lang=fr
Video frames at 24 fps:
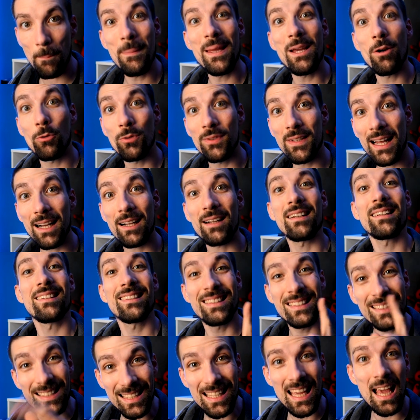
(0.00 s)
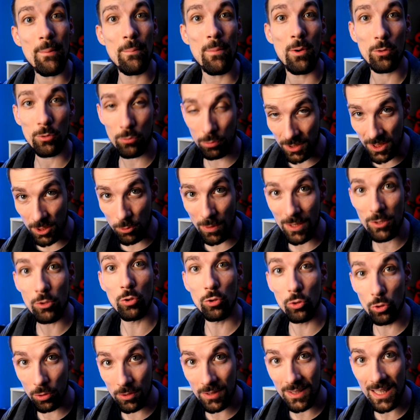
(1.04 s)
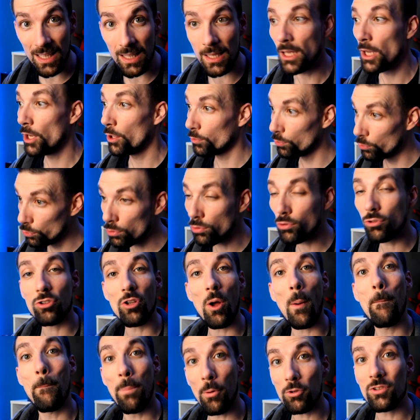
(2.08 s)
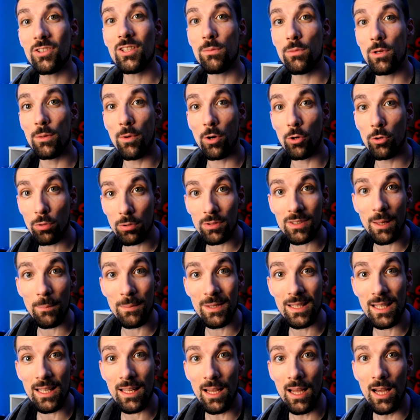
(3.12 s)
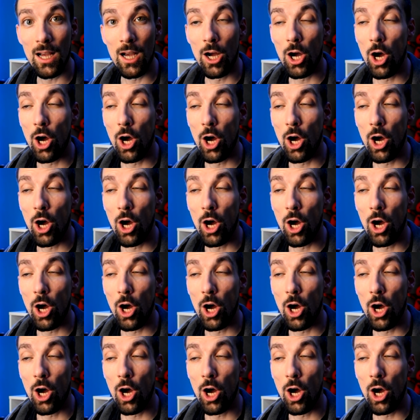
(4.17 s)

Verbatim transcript: mais on a sciemment continué de donner du sang possiblement contaminé